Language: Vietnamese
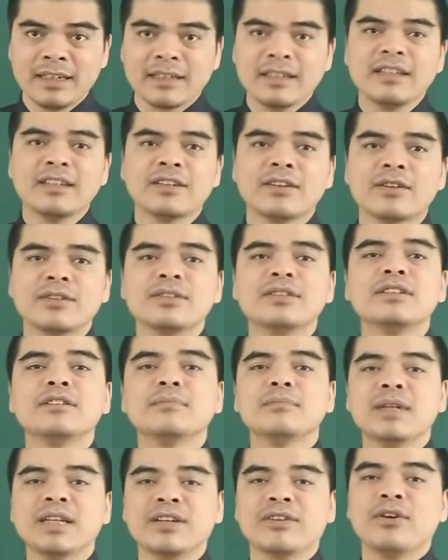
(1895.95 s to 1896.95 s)
đừng có
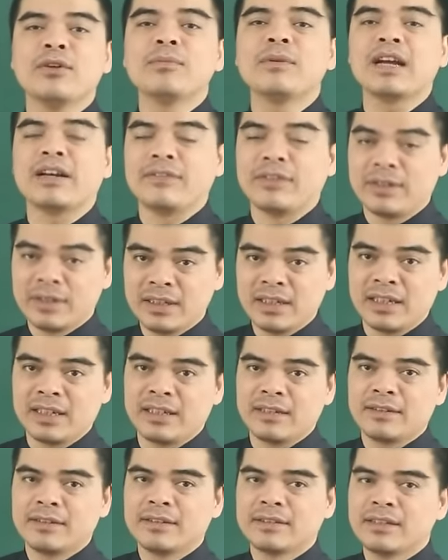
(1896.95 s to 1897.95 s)
tự mình ôm cả vào người,
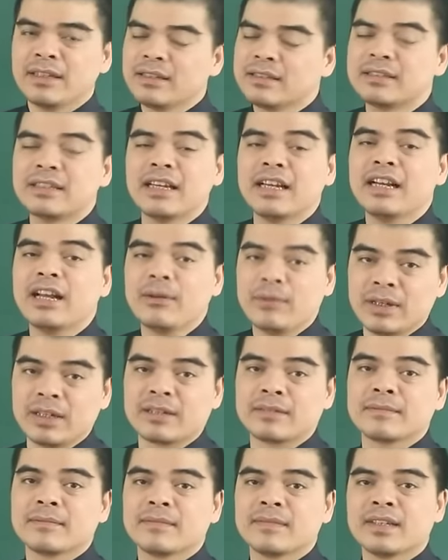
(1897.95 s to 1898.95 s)
rất dễ lao lực.